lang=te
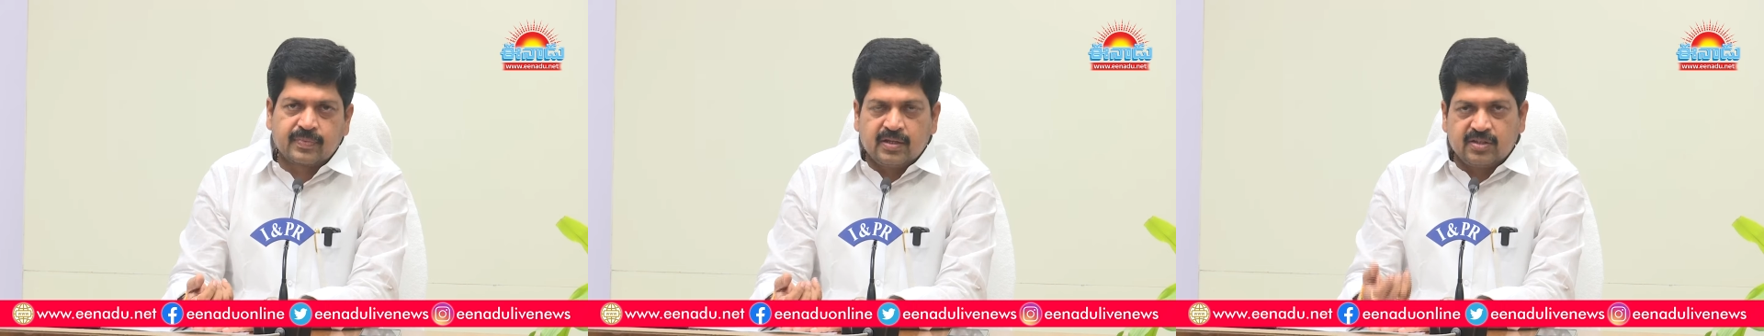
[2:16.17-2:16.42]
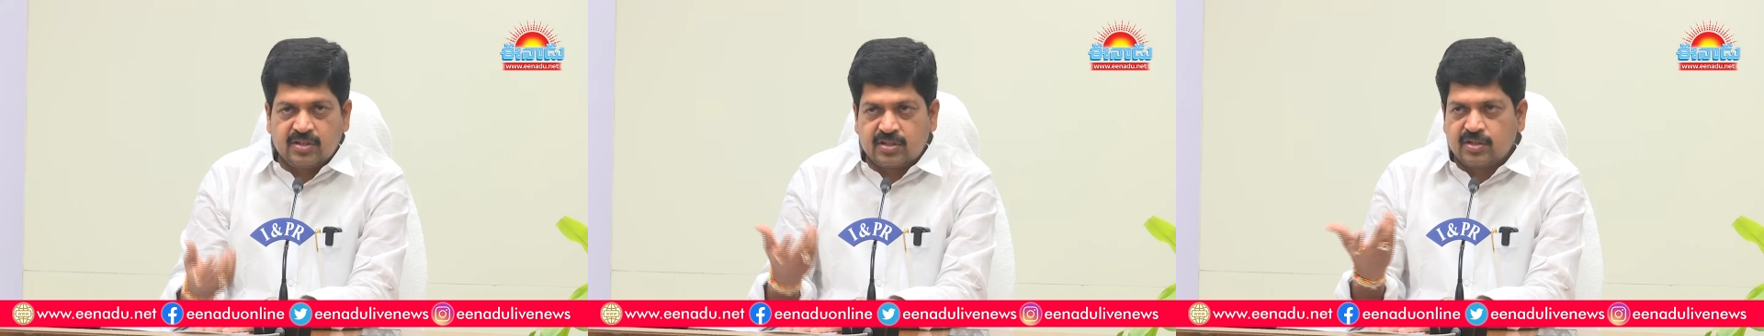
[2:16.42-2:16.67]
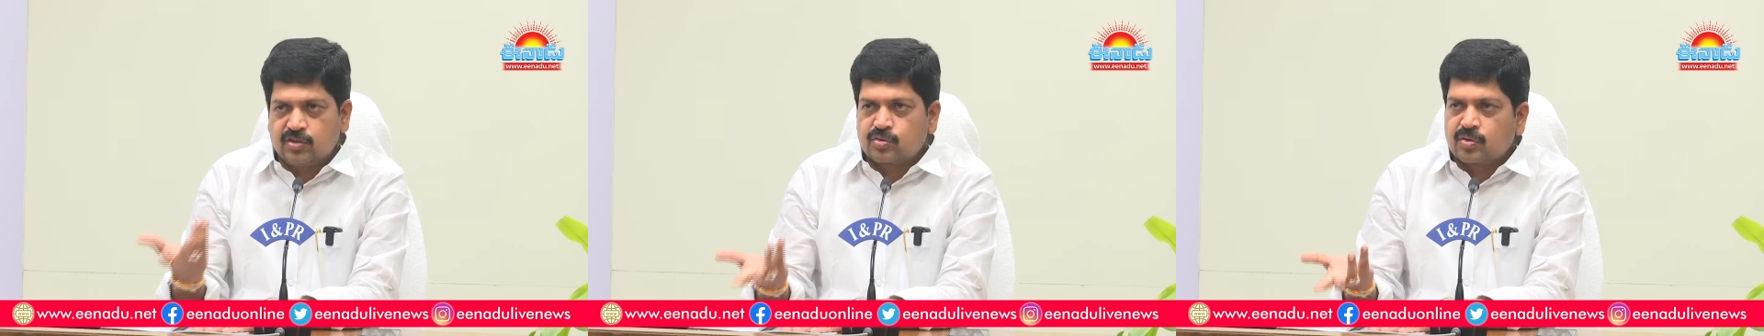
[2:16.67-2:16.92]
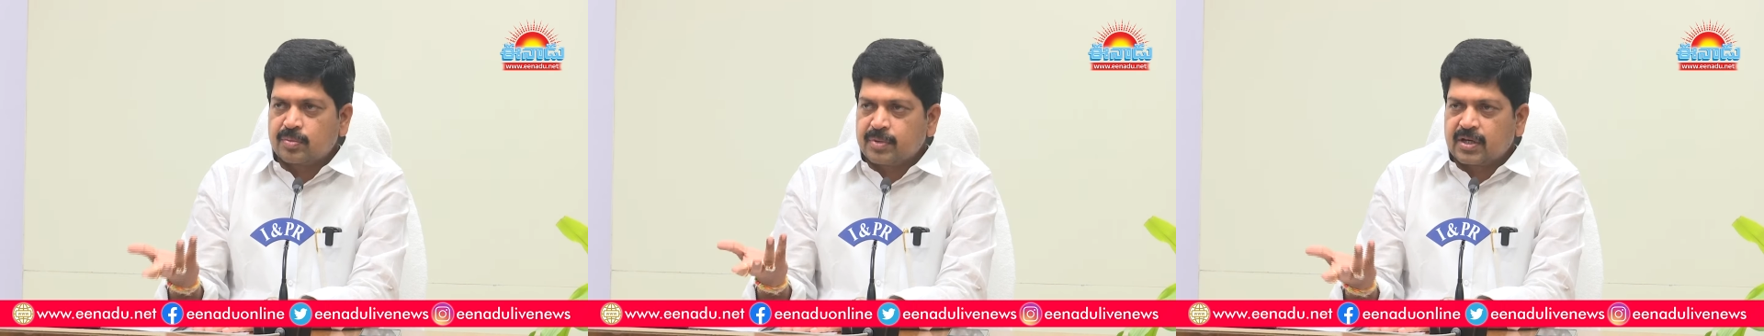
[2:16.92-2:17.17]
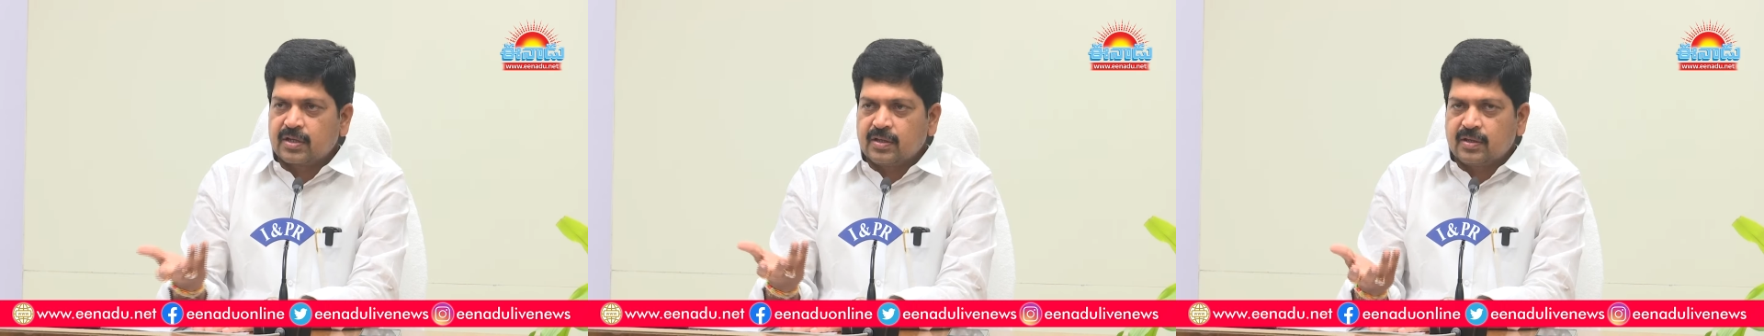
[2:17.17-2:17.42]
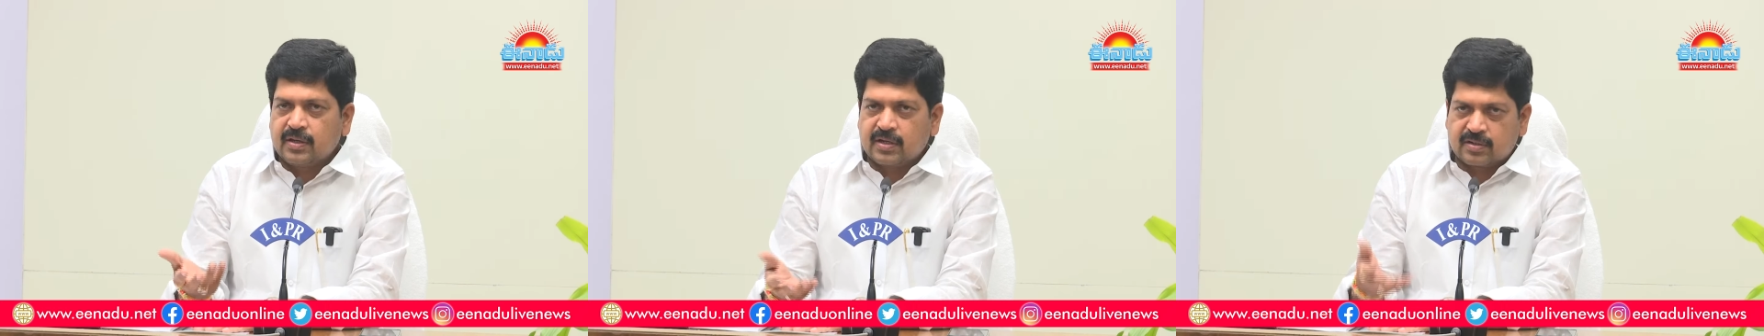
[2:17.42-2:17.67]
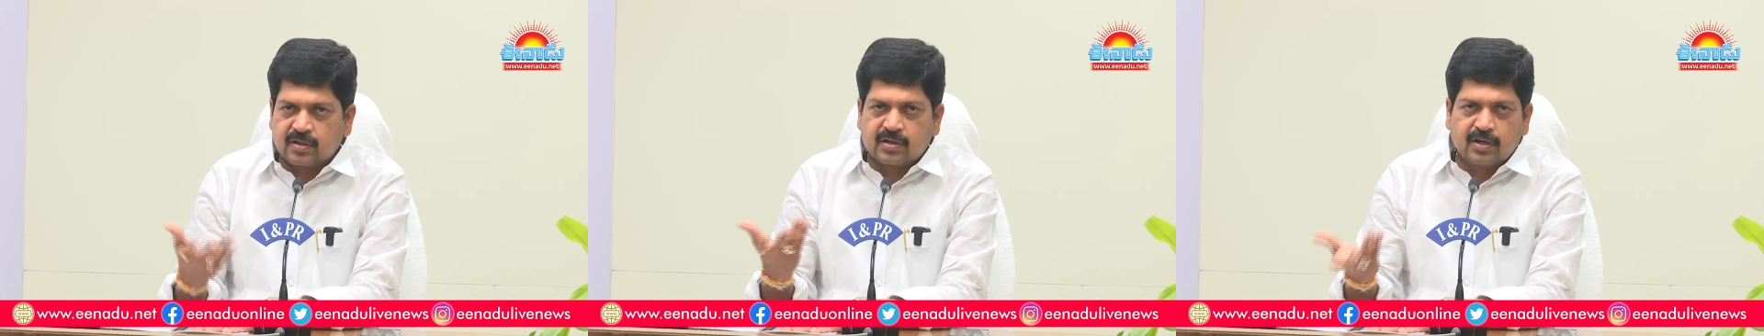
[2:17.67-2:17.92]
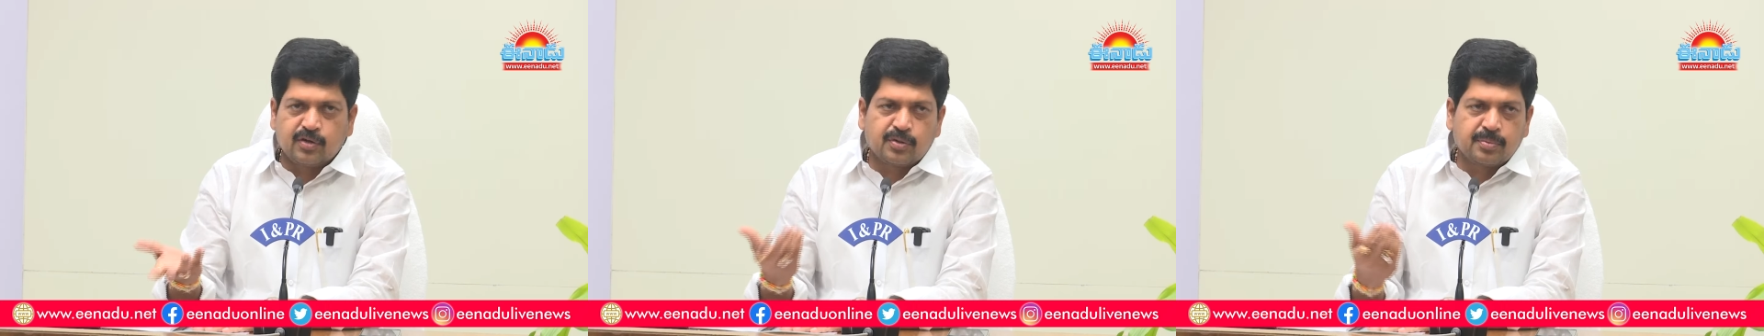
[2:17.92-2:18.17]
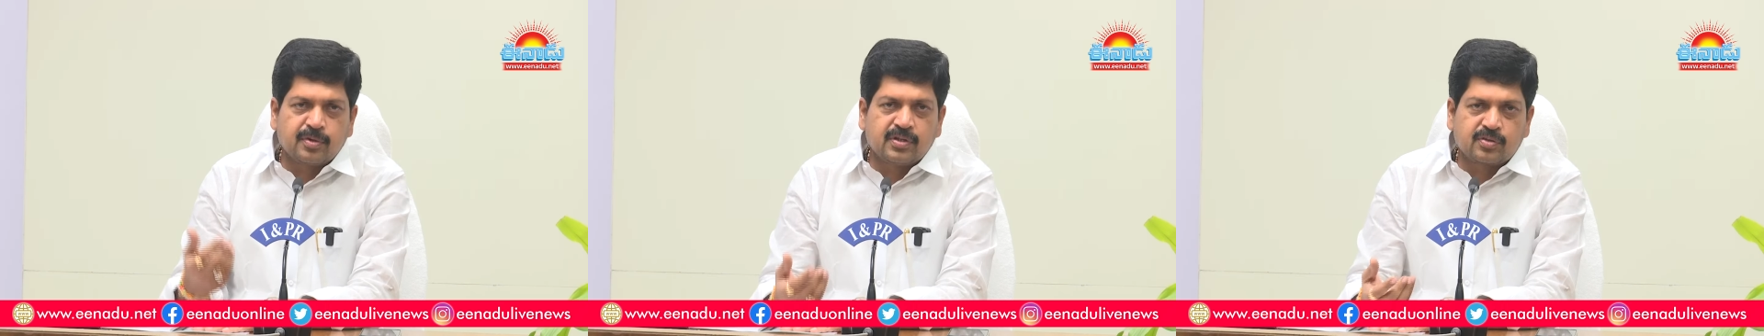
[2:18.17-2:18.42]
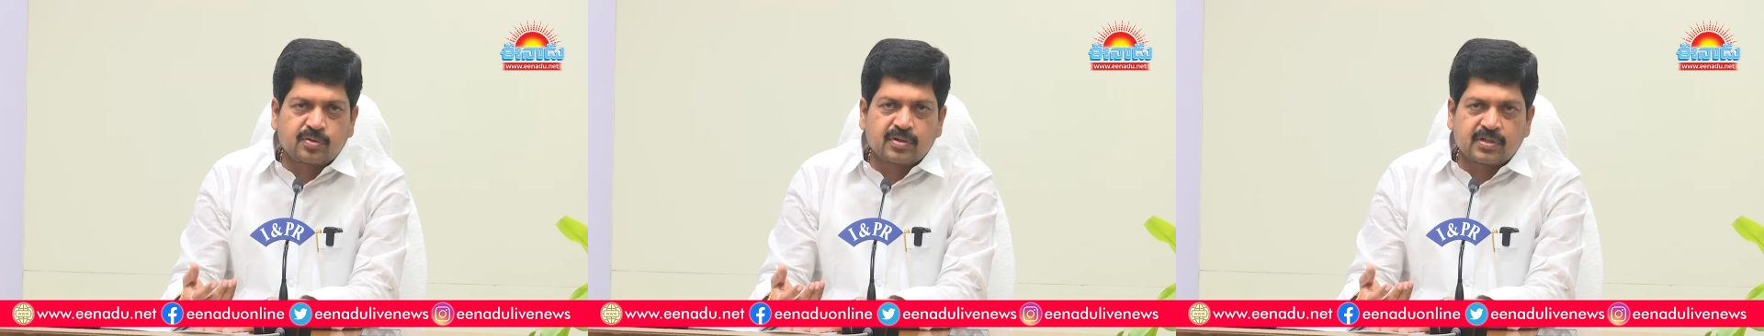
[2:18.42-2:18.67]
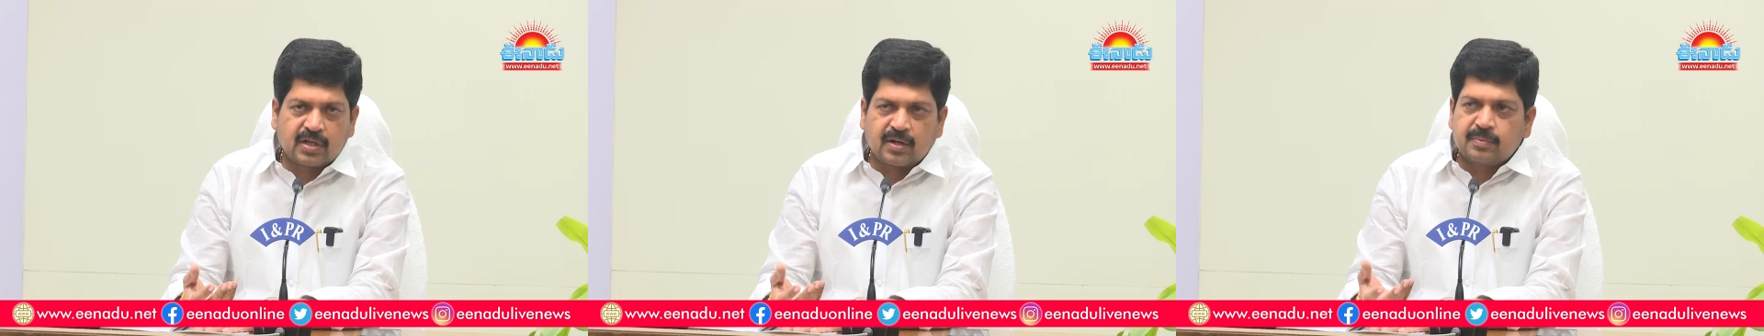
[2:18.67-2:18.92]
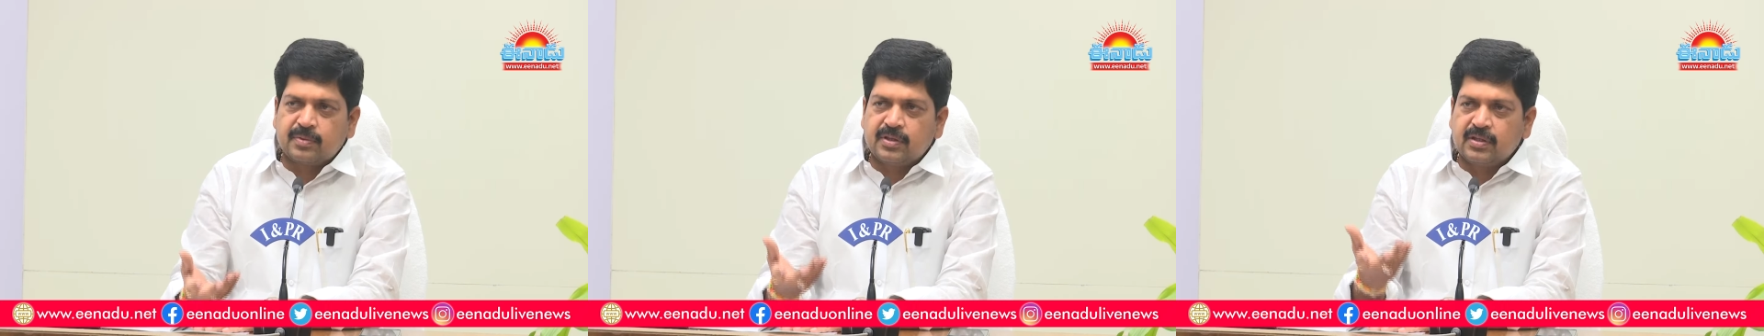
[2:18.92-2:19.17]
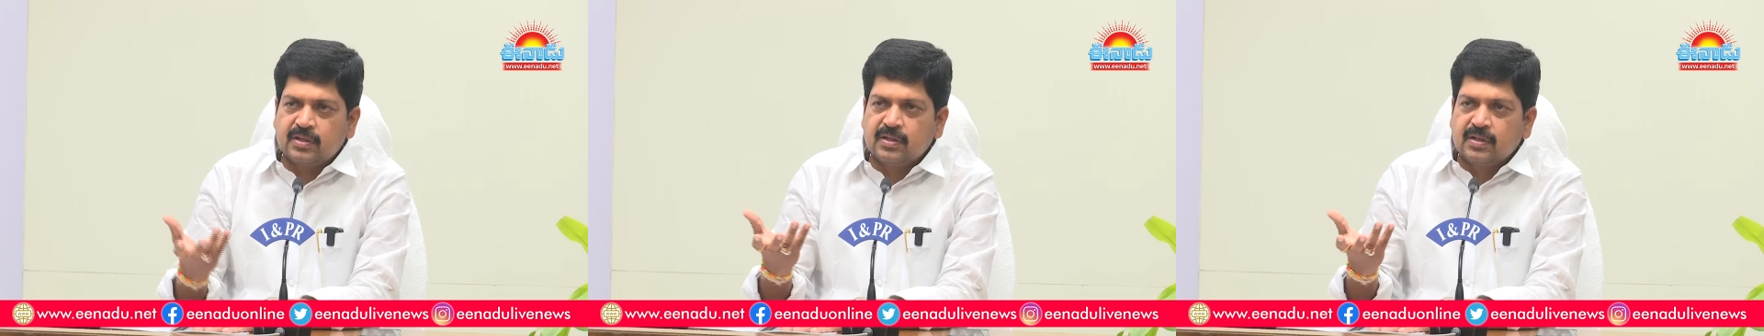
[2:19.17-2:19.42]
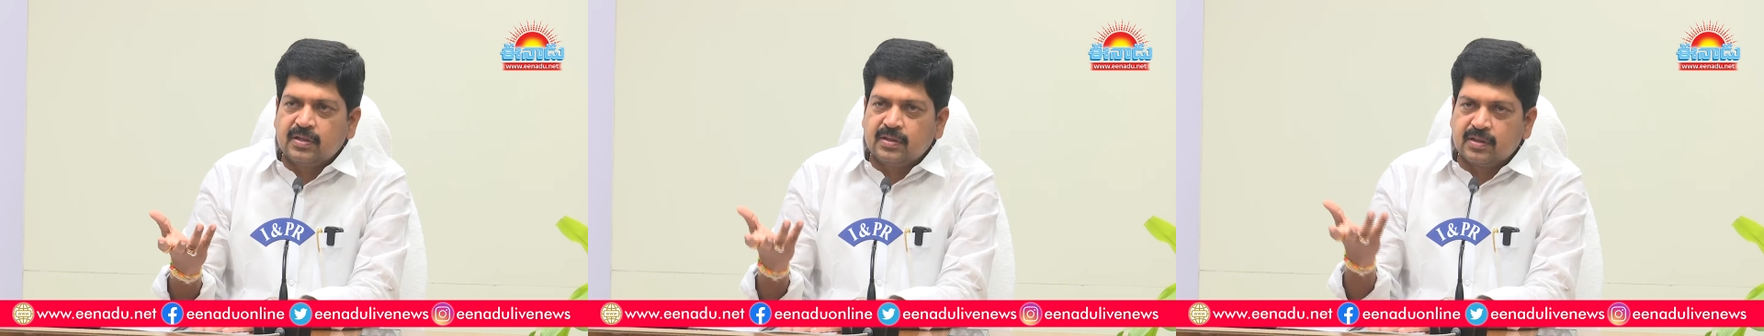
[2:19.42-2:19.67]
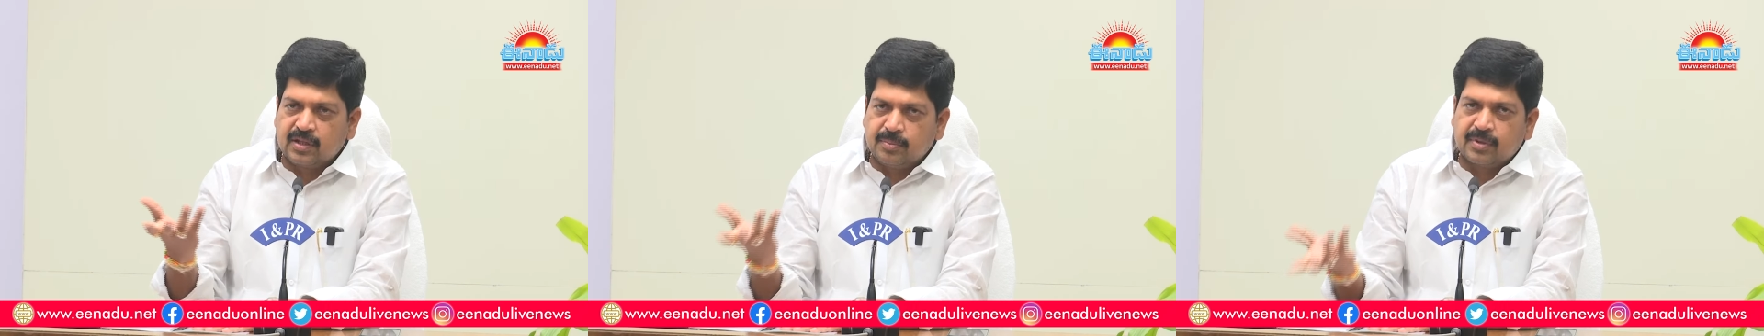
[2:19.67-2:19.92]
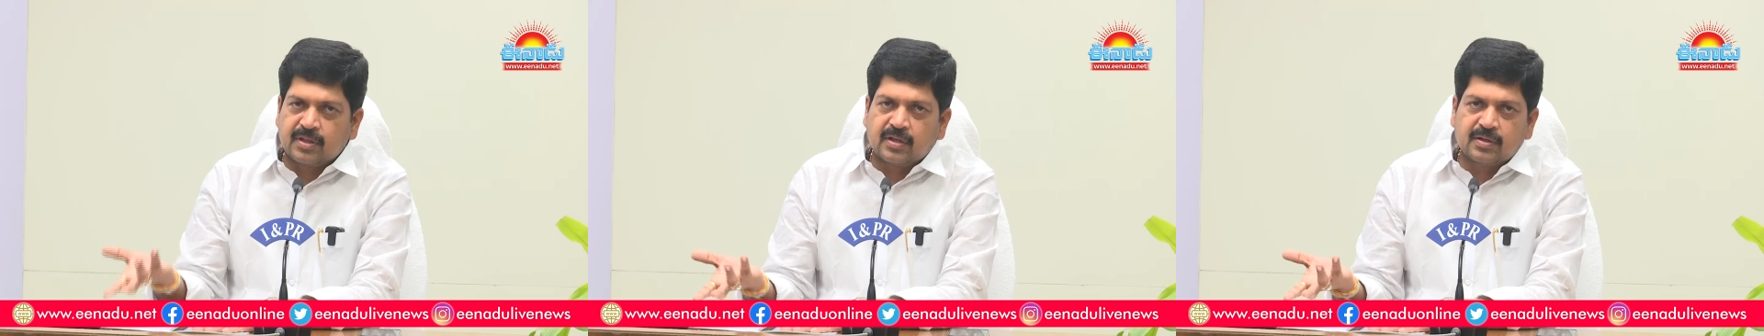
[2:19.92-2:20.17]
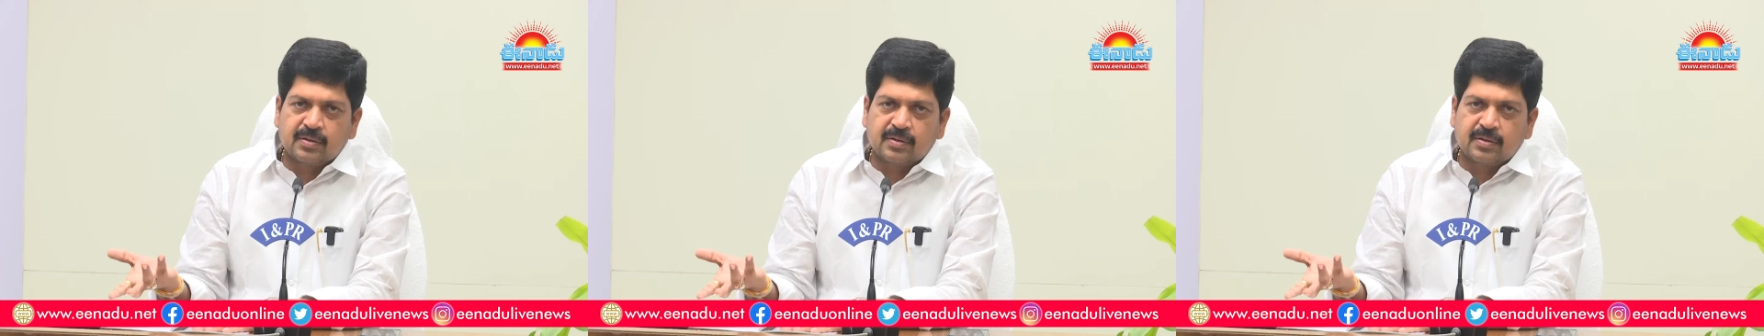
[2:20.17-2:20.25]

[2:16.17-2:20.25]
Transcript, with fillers: ఎన్జిటి నుంచి కూడా మనకి నేషనల్ గ్రీన్ ట్రిబ్యునల్ నుంచి కూడా చాలామంది దీని మీద